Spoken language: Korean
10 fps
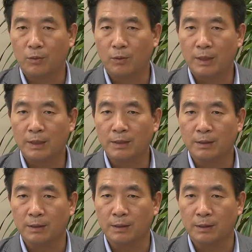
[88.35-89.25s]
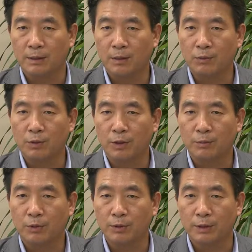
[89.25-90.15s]
공항 이전은 대구
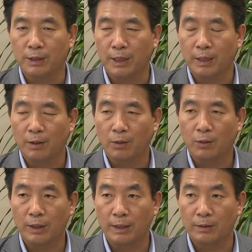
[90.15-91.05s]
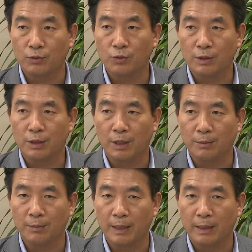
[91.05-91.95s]
경북권역의 오래된 수건
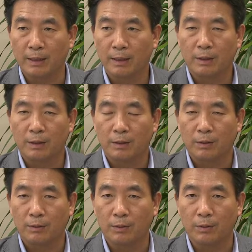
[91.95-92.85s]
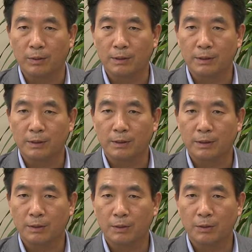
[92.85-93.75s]
사업입니다. 또 그
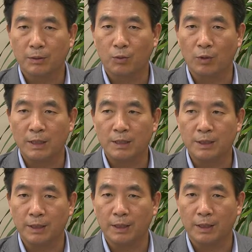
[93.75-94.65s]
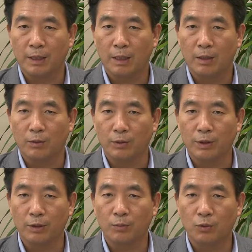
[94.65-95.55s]
공항 이전이
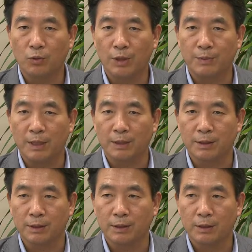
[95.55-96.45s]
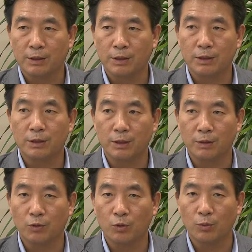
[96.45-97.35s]
우리 경북도의 입장에서는
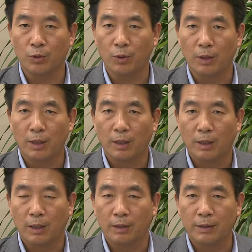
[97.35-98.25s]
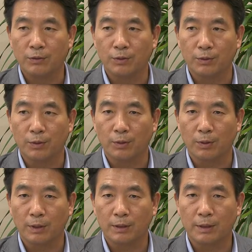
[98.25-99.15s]
실질적인 도움으로 어, 될수
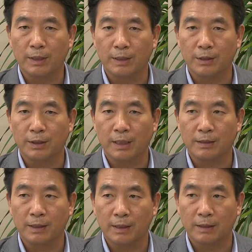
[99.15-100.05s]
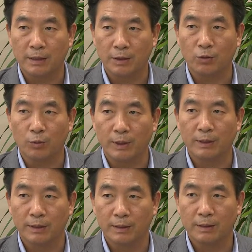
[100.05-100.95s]
있도록 어떻게 처리하느냐가 사실
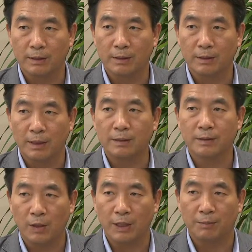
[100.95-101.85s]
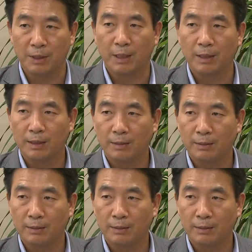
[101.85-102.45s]
고민되는 상황입니다.